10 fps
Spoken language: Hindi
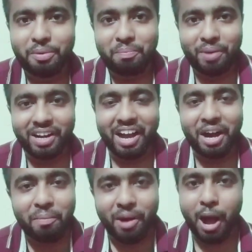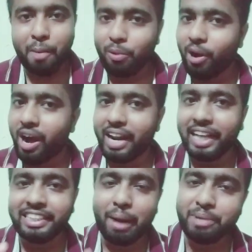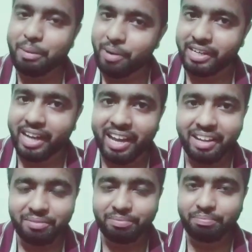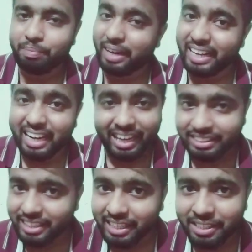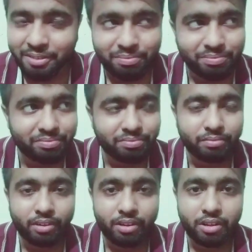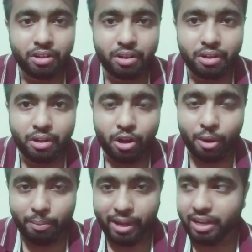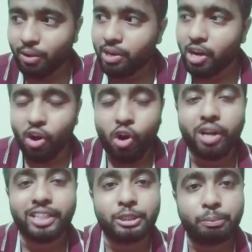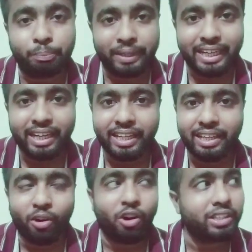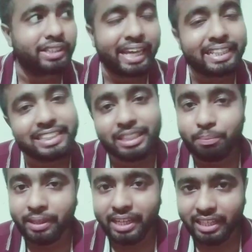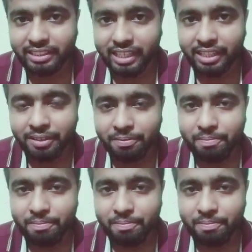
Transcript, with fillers: पर अब आपको हर एक चैप्टर पढ़ना है पढ़ने लग जाइए और मैं कहूँगा और स्पीडली और तेज़ी से पढ़ने लग जाइए